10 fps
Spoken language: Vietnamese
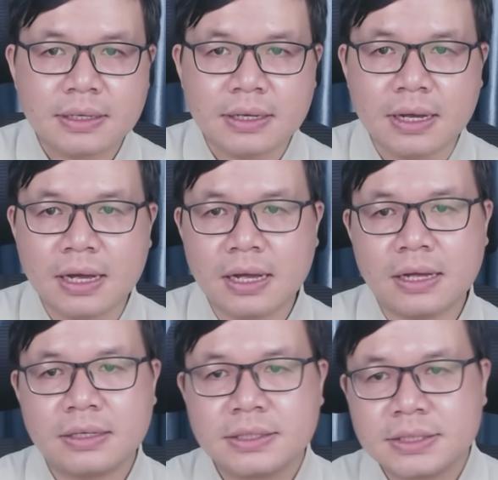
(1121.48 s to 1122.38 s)

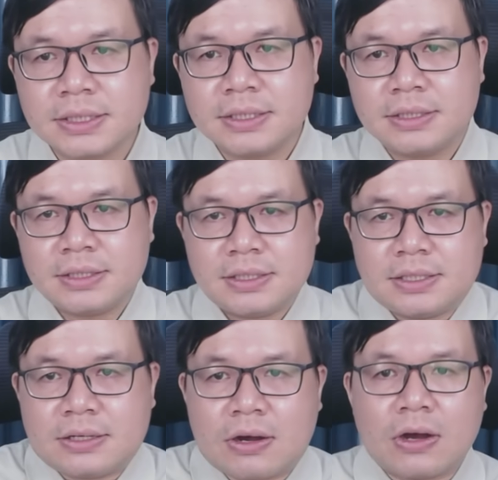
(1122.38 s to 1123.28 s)
Đó.
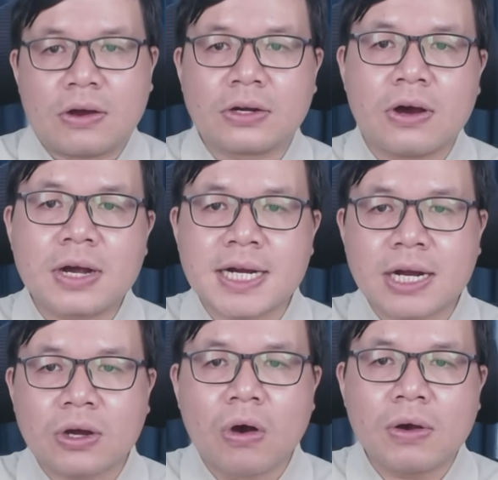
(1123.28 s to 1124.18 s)
Họ còn có
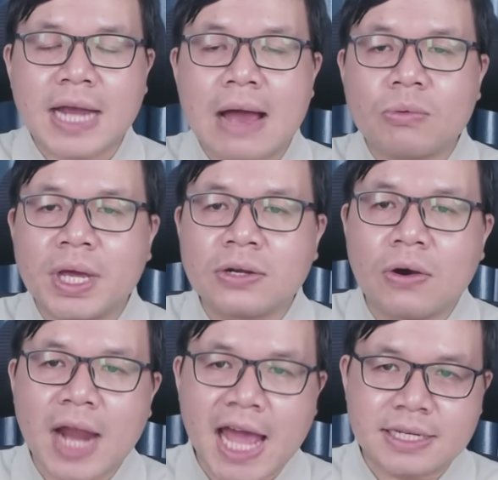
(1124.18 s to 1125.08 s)
cao nguyên
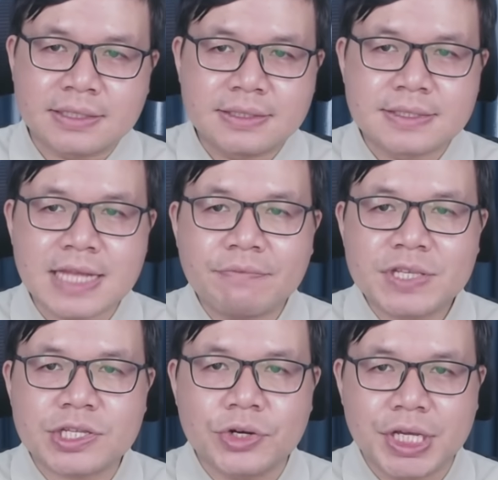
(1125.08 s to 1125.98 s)
Golan giáp với
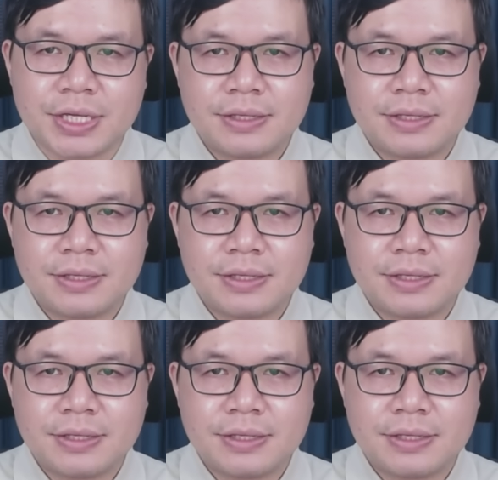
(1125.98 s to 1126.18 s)
Syria.